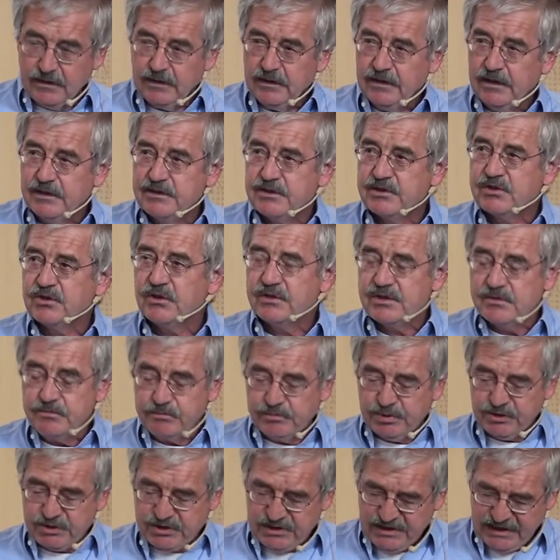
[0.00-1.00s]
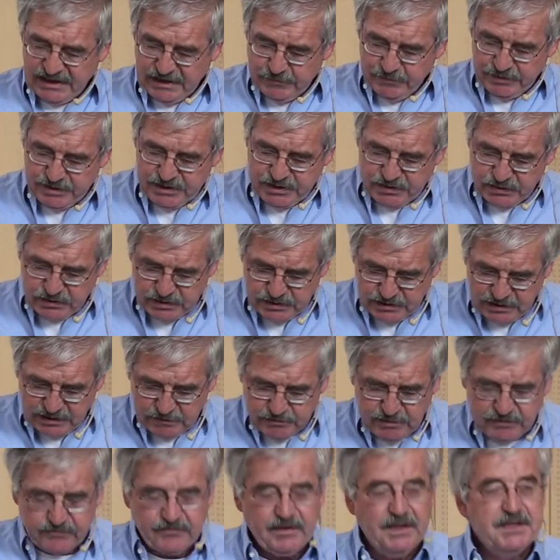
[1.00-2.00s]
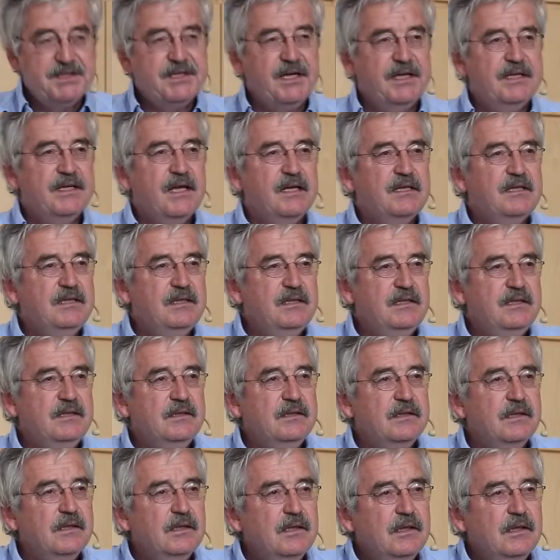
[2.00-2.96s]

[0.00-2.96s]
Es ist schon beschämend zu sehen, mit welcher Energie